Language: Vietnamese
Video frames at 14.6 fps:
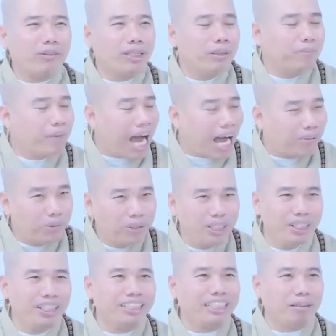kéo thêm ba bốn
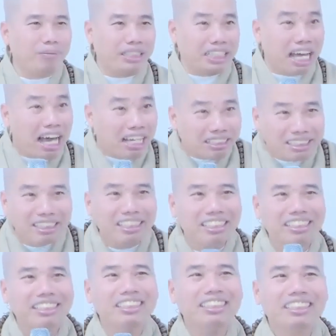đứa nó chắc mà chết thôi
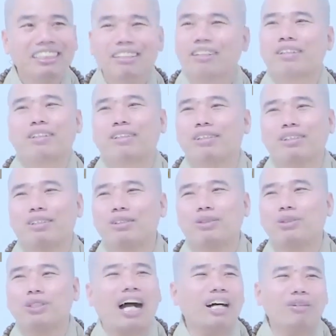thôi thôi, thôi
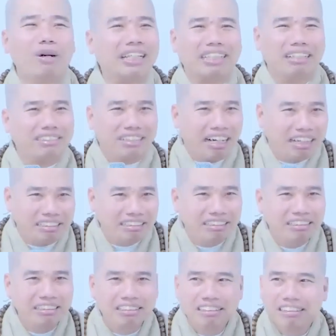tôi sợ quá trời sợ
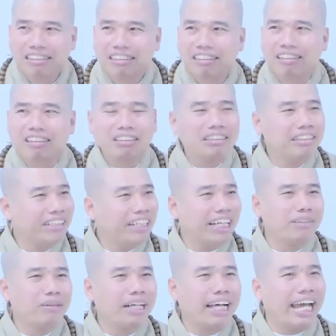có một đứa
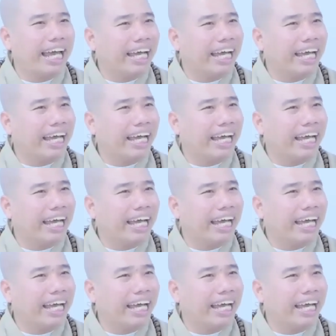này mà